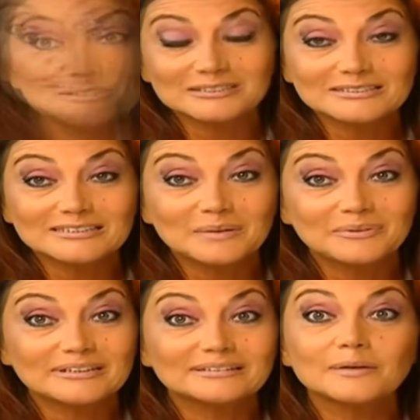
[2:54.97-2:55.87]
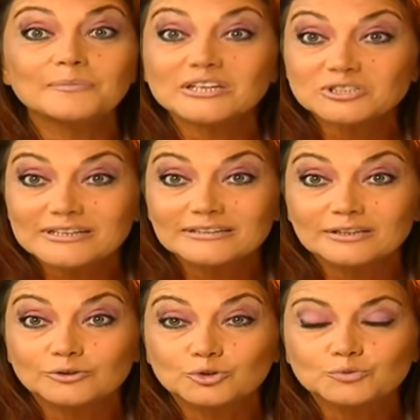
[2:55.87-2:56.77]
nişanlısıyla birlikte
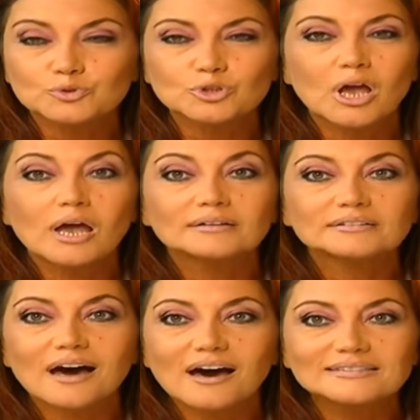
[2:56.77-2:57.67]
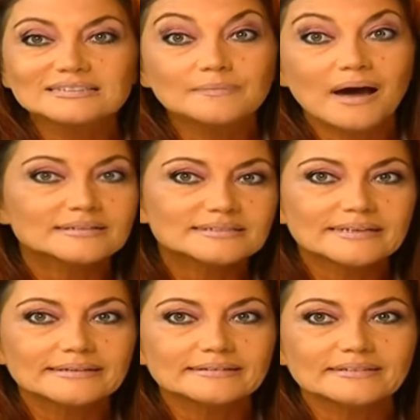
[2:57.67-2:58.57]
peşlerine düşmüş. Dahası
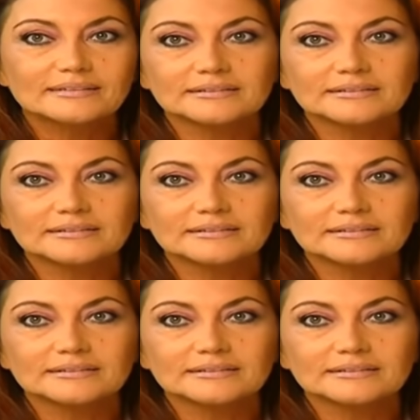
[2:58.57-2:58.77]
Marziye'de